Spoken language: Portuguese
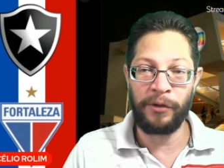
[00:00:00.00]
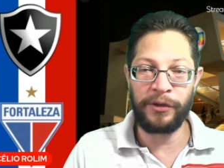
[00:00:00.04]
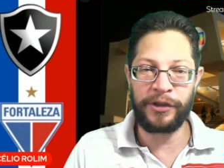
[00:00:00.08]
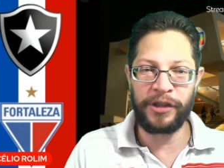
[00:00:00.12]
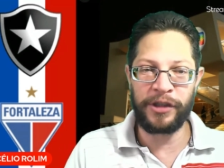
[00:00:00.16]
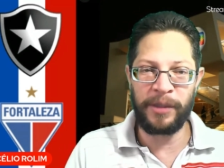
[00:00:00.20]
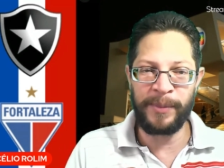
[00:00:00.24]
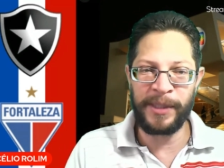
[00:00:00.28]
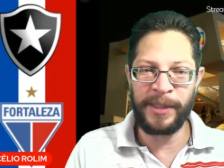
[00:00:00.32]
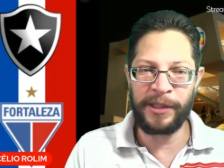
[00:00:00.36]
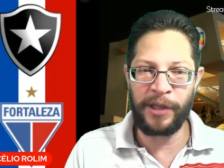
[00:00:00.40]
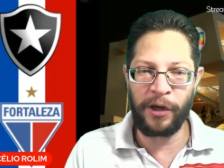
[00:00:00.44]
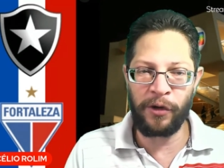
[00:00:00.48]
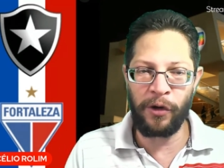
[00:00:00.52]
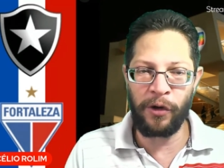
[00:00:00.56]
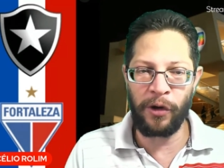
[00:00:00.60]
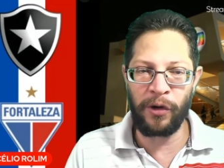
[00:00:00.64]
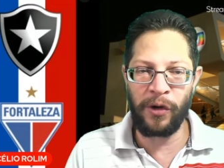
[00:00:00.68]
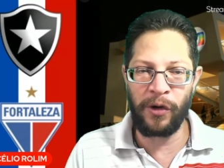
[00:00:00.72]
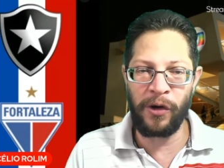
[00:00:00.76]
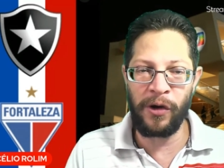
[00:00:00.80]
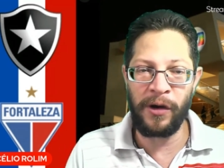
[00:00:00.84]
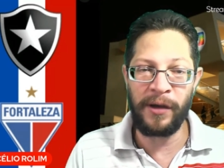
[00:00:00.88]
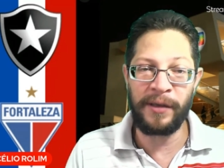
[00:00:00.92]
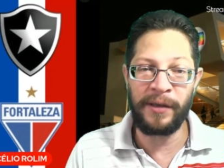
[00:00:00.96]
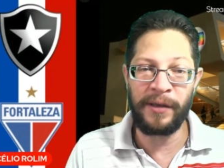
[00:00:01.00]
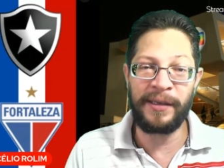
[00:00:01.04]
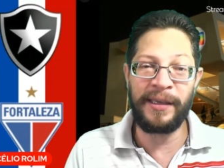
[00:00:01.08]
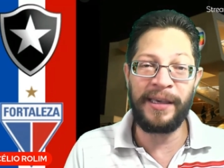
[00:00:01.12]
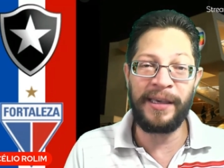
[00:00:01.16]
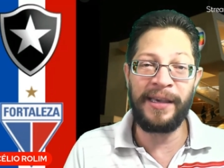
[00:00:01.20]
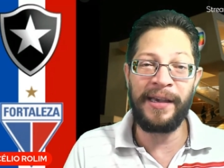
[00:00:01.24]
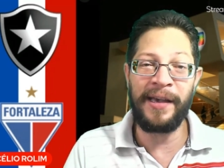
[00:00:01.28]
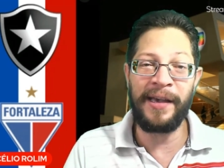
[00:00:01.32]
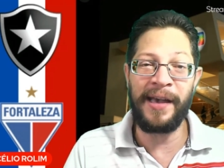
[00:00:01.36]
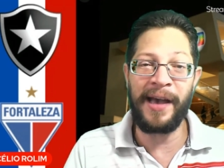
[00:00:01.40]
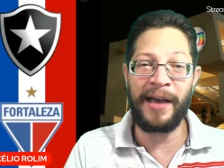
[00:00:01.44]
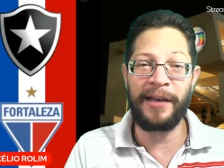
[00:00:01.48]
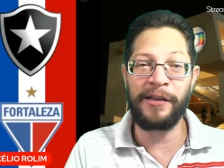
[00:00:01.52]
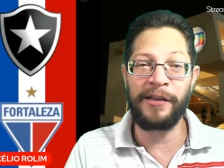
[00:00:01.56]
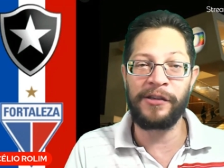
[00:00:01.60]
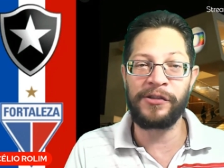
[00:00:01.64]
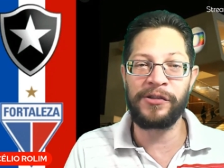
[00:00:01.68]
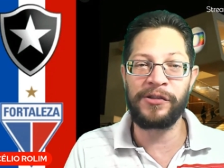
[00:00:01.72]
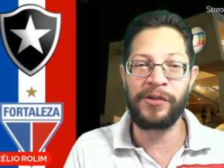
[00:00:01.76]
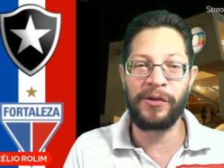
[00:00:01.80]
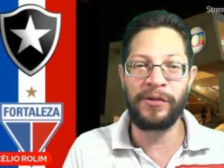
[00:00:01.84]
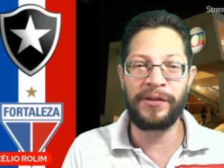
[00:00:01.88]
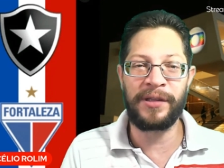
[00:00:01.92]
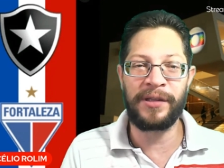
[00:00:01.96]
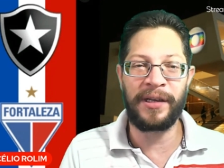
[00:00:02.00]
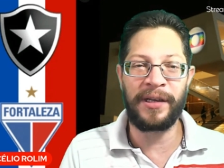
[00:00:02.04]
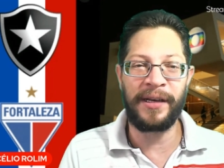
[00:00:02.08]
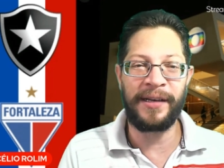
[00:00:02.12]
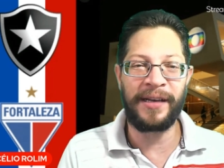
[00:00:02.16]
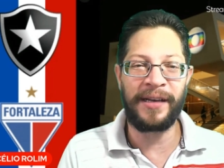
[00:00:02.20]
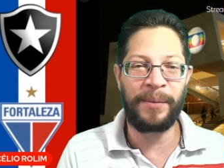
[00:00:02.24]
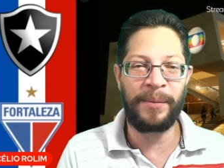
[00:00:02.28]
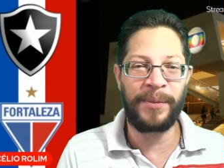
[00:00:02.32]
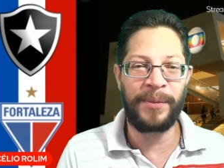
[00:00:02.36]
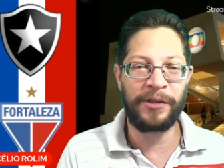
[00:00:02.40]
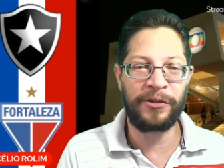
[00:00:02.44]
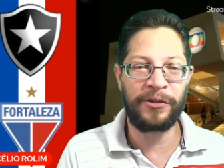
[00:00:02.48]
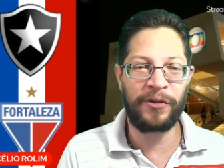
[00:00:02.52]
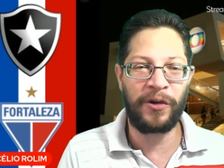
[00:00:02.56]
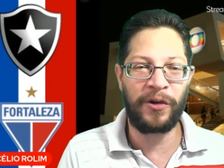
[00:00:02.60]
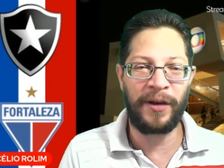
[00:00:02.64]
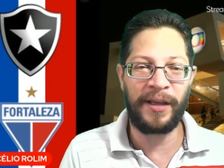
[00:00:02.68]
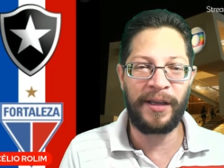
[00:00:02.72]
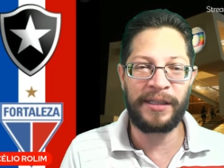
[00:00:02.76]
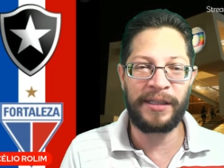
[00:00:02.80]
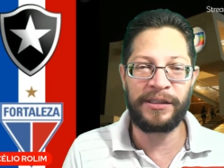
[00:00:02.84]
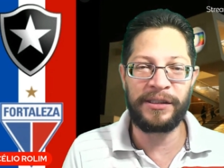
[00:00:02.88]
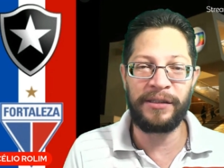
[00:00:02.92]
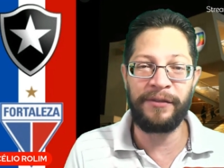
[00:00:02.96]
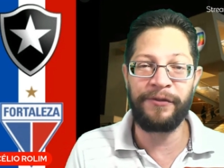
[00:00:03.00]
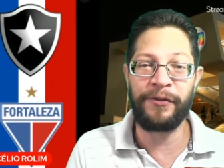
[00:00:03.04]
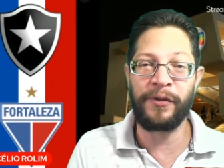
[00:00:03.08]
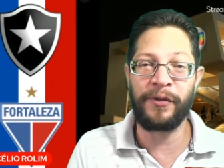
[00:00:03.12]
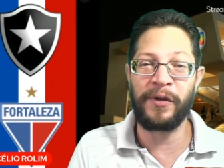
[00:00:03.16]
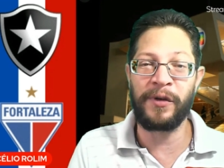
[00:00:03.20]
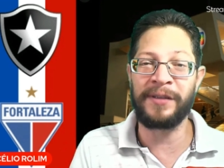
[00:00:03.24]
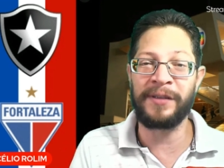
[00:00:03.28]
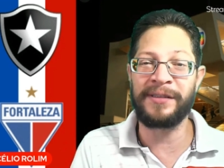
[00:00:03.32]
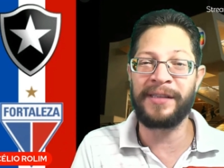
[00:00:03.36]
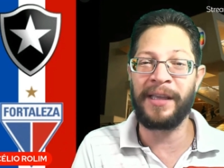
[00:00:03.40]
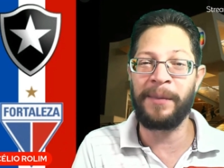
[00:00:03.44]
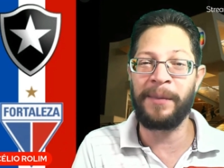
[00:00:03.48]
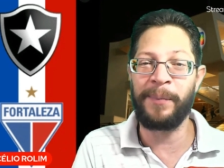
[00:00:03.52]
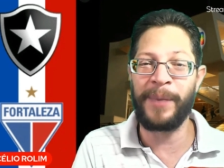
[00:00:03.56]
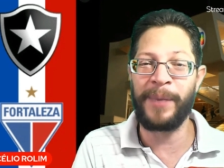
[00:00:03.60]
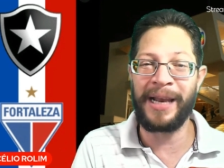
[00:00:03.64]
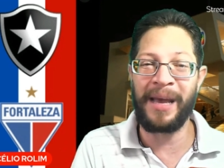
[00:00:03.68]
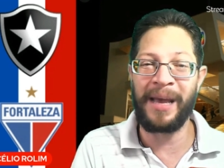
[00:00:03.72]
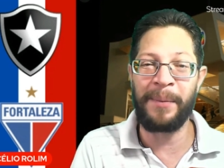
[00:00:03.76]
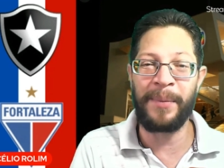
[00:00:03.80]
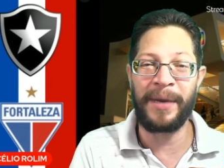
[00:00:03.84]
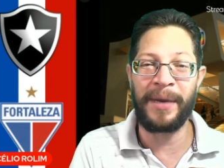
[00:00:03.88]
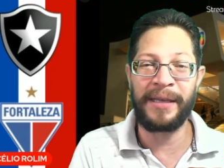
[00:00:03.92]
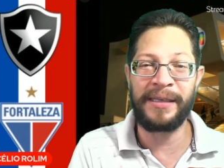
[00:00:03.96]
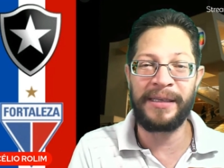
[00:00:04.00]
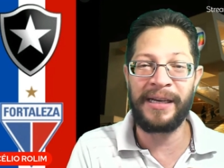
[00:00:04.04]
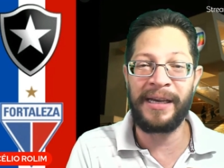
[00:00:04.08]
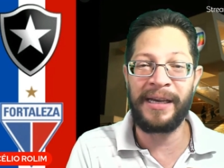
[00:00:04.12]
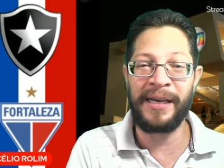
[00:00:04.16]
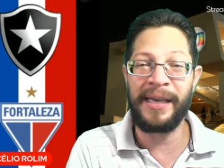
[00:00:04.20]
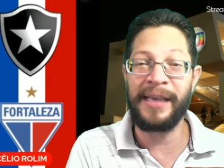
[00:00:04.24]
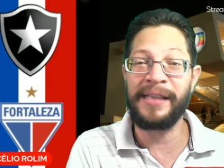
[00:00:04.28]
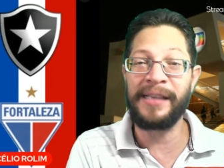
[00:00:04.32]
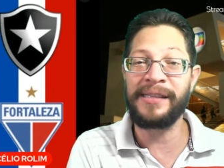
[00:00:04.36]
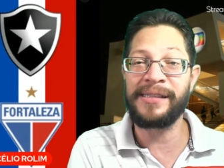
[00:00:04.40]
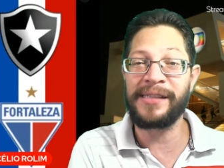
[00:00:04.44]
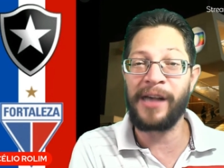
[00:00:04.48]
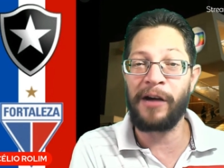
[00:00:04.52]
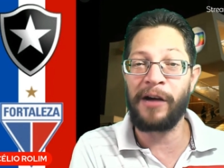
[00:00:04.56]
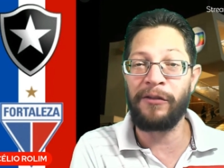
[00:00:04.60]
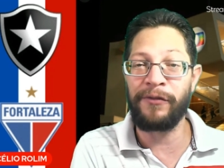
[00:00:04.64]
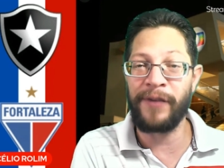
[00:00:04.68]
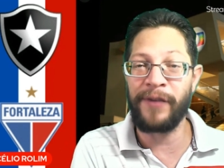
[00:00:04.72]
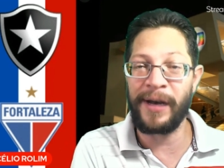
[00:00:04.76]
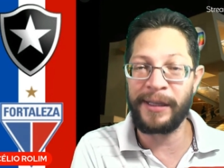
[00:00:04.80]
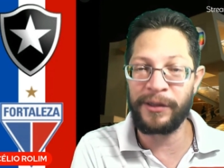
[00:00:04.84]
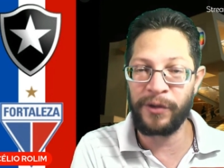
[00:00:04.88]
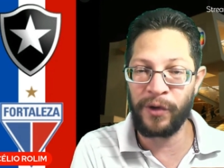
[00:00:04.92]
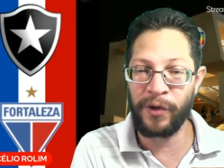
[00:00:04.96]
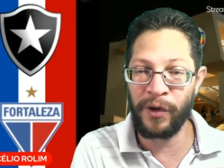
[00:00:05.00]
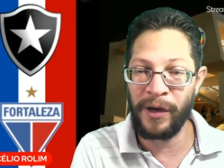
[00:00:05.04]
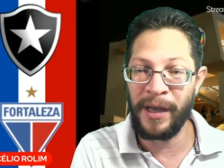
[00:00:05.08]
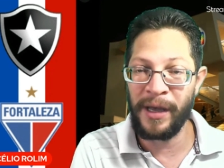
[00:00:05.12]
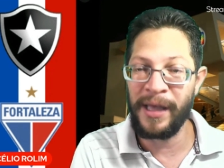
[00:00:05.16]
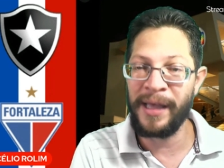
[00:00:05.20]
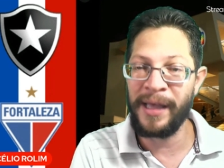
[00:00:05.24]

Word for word: o time tricolor que realizou o treinamento coletivo ontem pela manhã em Salvador